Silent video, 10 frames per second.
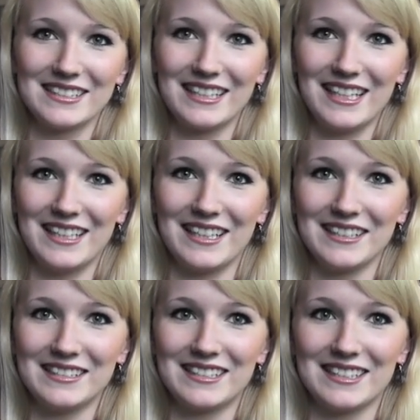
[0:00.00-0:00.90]
ja,
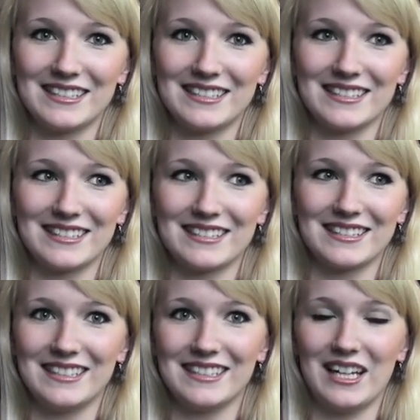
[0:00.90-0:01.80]
das
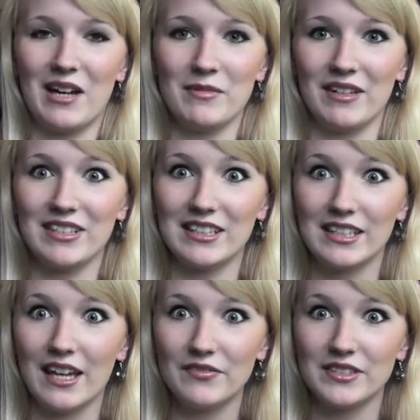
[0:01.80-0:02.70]
die haben ja
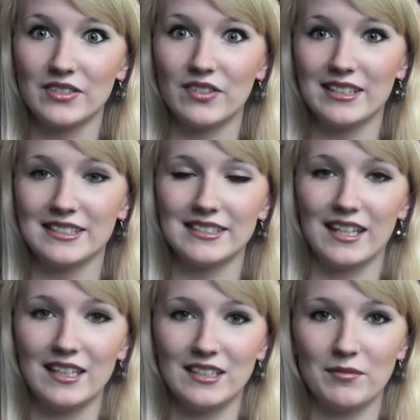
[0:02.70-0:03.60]
wirklich heftige weiße
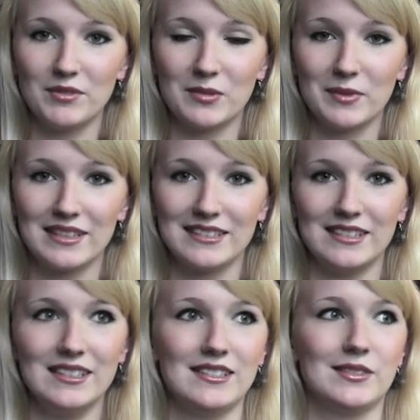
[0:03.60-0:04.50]
Zähne. Habt ihr das mal
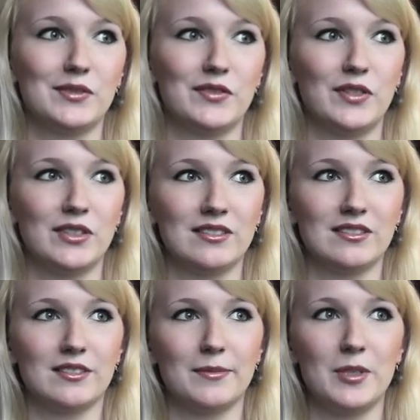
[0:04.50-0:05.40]
gesehen? So von
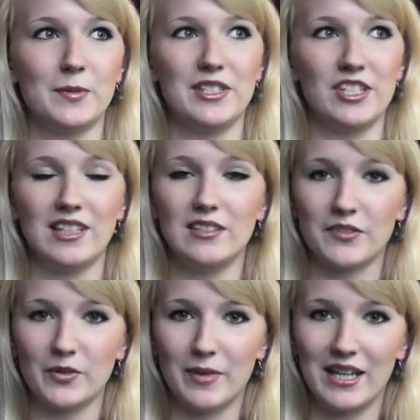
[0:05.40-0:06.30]
zum Beispiel
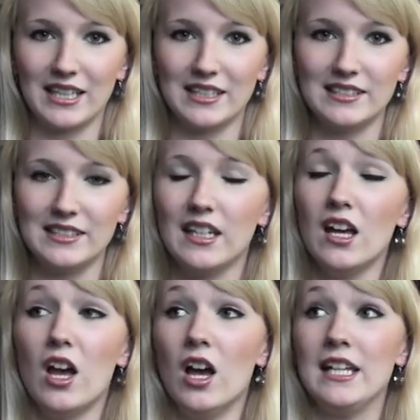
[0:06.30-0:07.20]
J-Love's Smack, kennt ihr die?
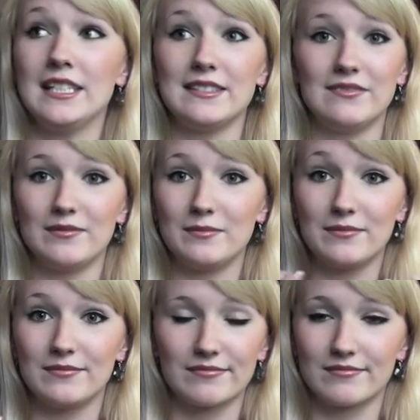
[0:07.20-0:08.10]

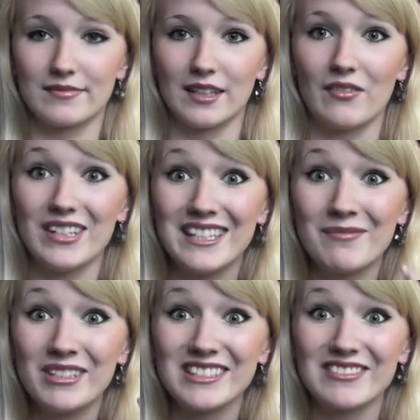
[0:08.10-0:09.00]
da, wenn ihr den
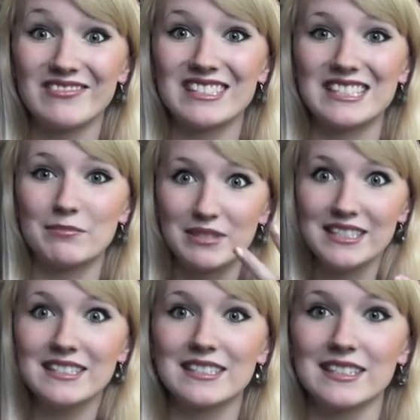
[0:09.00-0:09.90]
Mund aufmacht, das
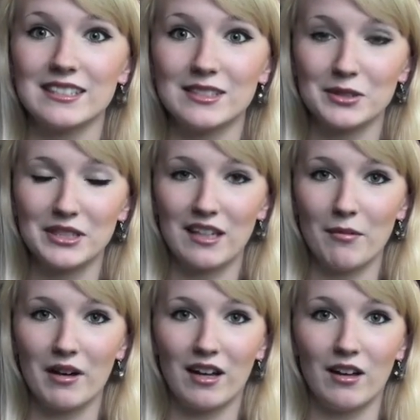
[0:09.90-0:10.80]
blendet richtig durch die
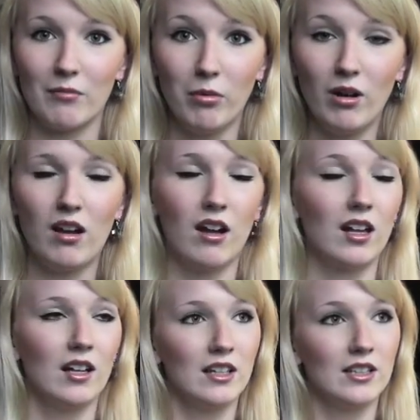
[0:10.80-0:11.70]
Kamera. Boah,
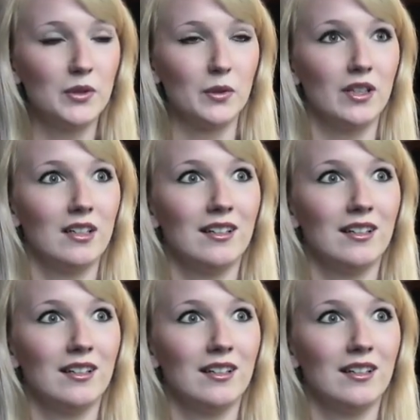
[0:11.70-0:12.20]
jo.